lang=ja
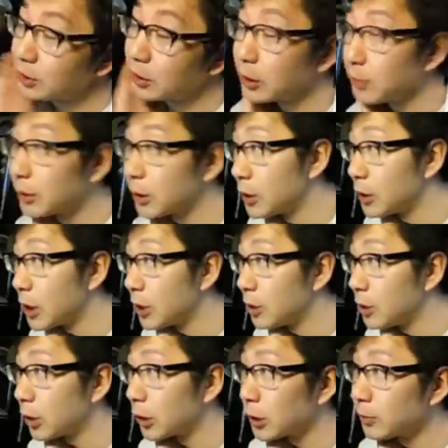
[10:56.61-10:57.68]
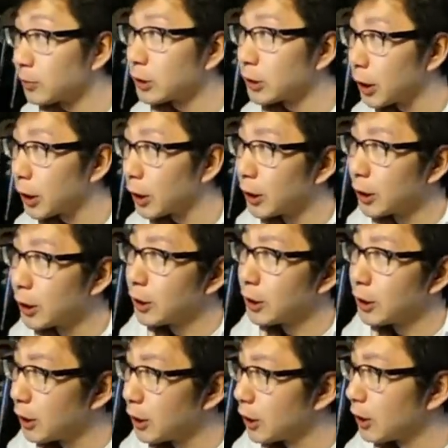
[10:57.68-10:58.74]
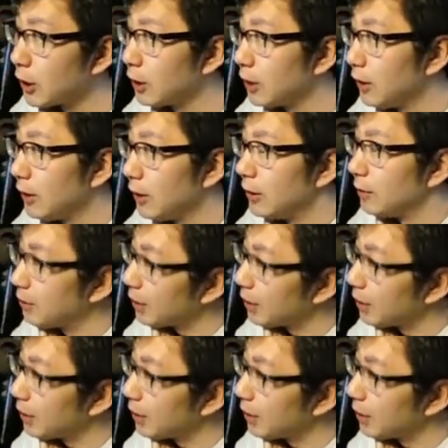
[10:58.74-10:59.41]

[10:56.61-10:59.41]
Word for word: 始めて2年ぐらい経ちまして、はい。